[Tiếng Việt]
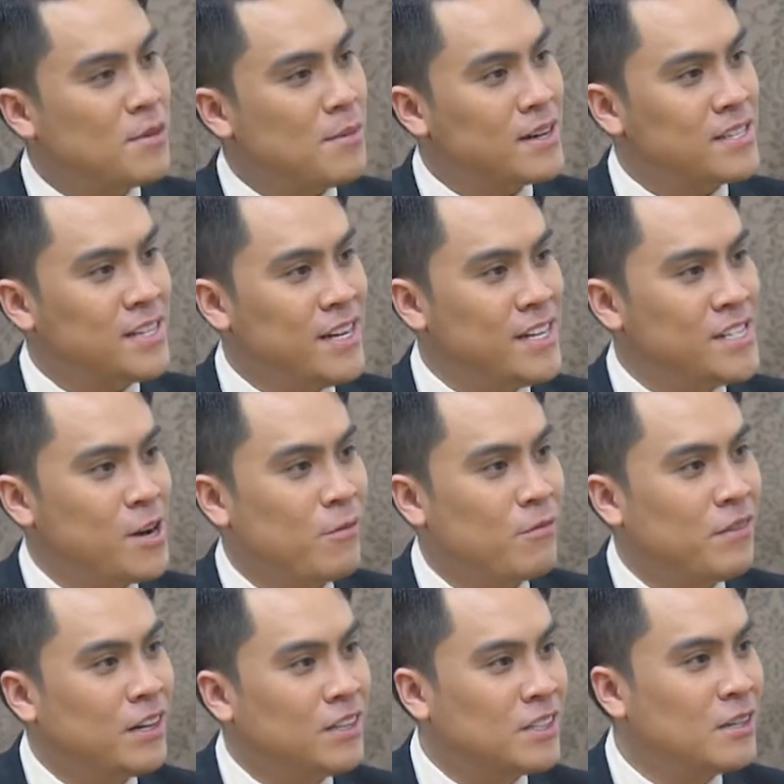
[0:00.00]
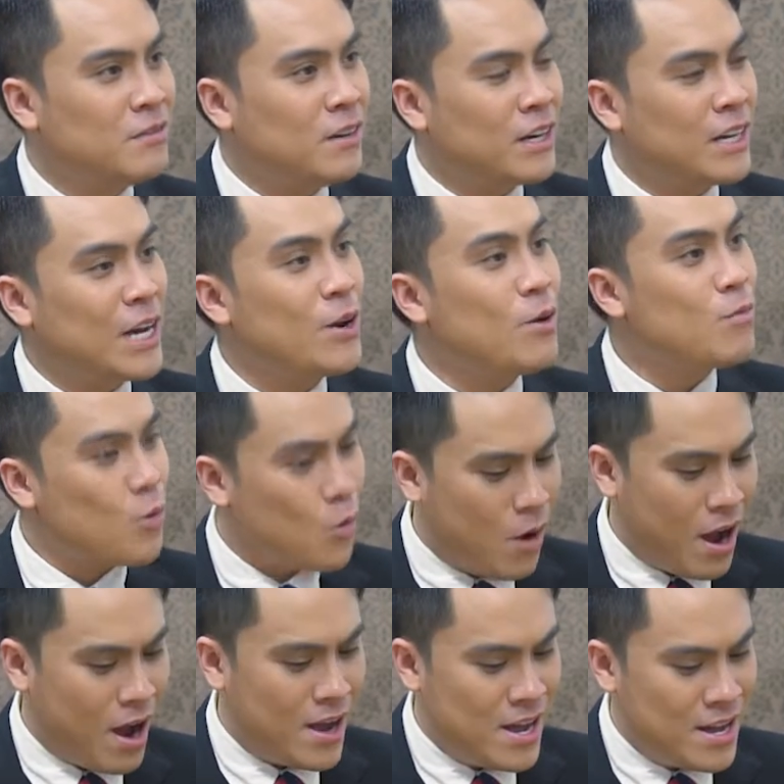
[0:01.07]
thưa bác sĩ, trong phần tư vấn ngày hôm
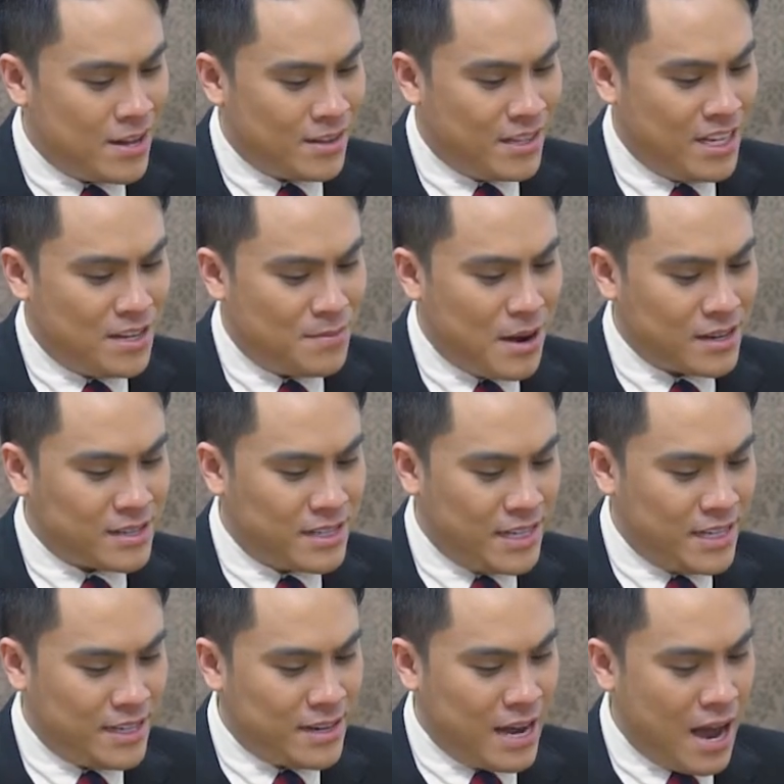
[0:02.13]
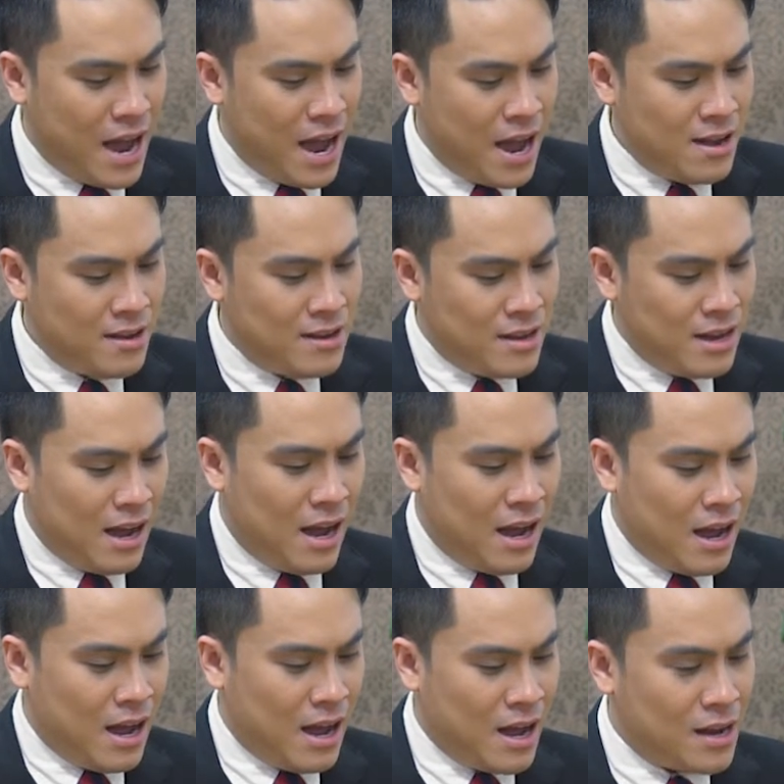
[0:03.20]
qua thì bác sĩ đã
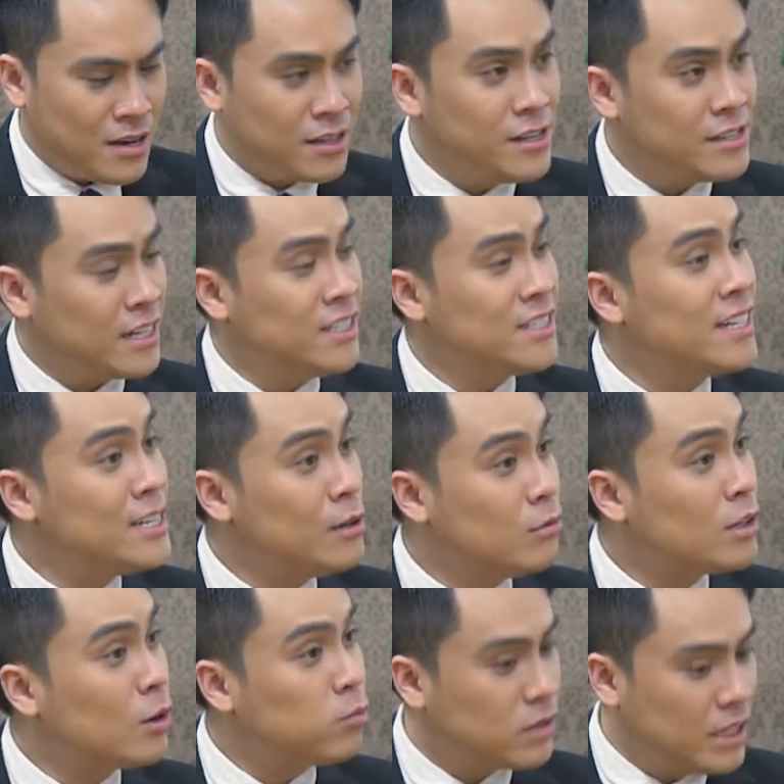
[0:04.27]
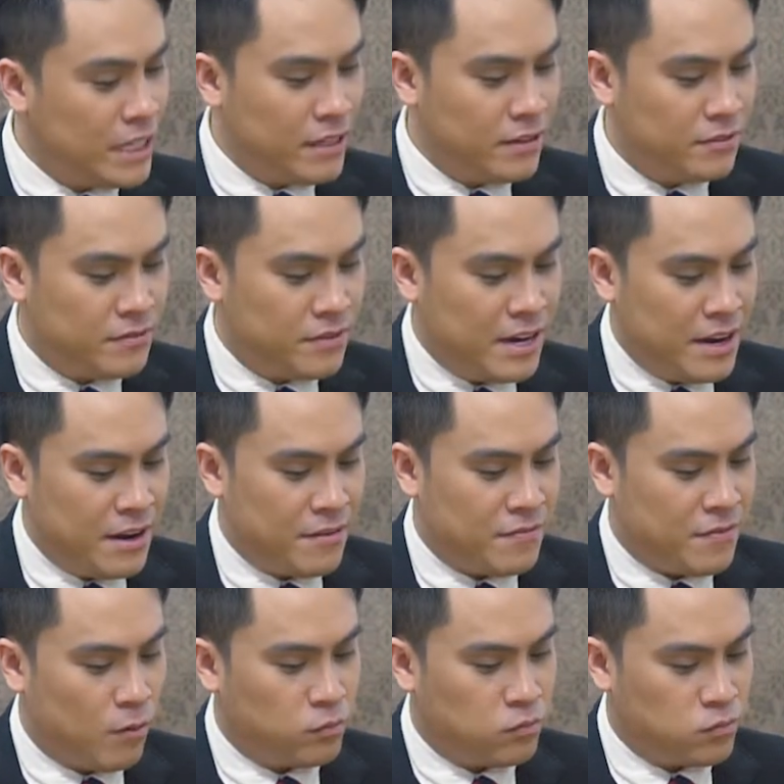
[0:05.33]
à, đưa ra rất nhiều những thông tin về
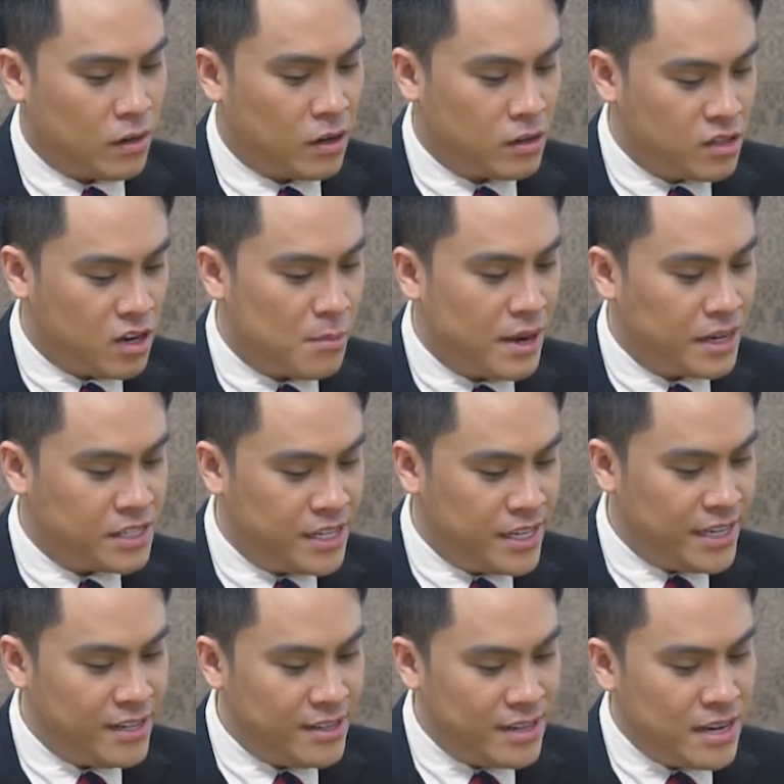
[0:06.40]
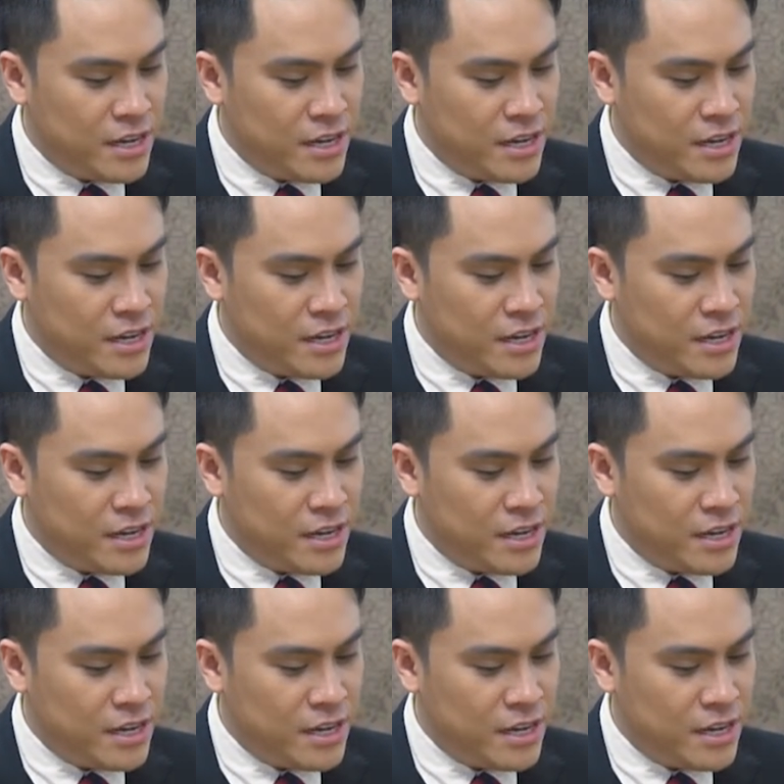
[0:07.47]
phòng ngừa bệnh trĩ.